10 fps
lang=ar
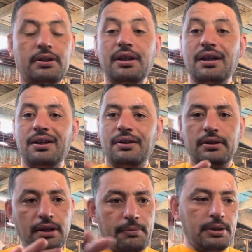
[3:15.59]
ده
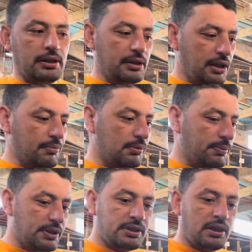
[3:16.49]
جميل دي جميل
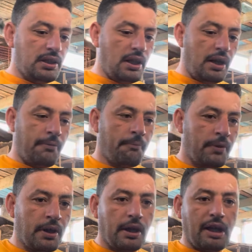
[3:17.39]
بإذن الله
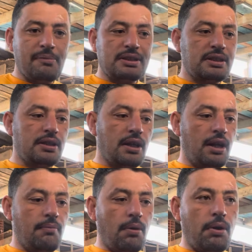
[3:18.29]
خمس
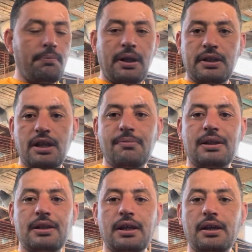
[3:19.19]
أيام أو أربع أيام
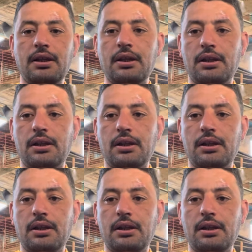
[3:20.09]
هتلاقي